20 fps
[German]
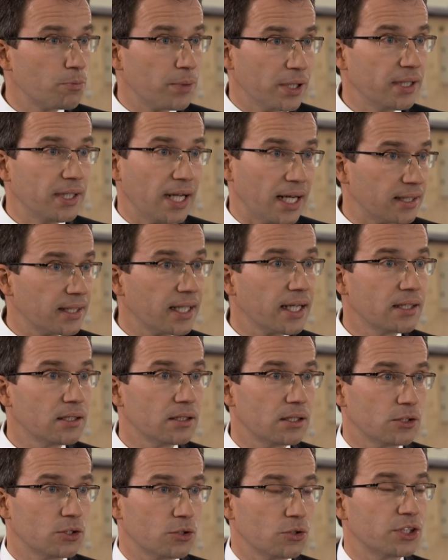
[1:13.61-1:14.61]
in
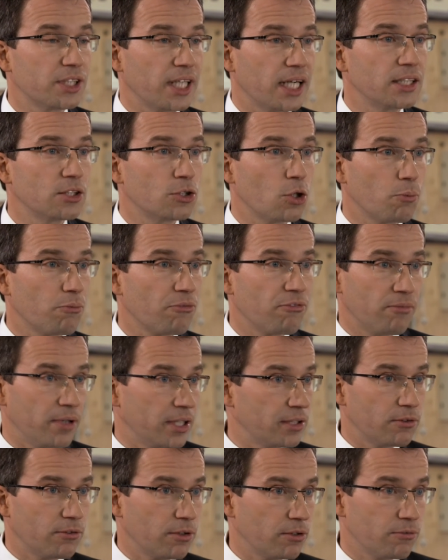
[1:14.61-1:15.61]
anderen sozialen Töpfen,
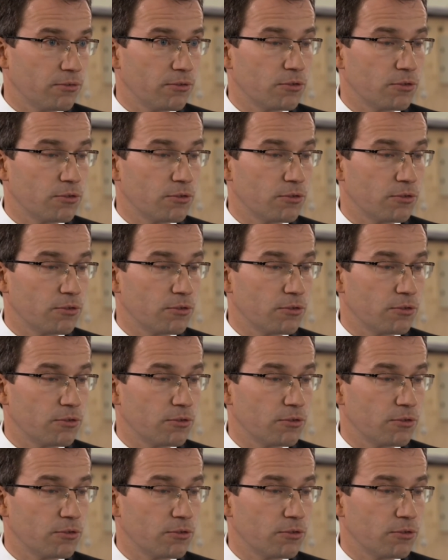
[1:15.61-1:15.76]
etwa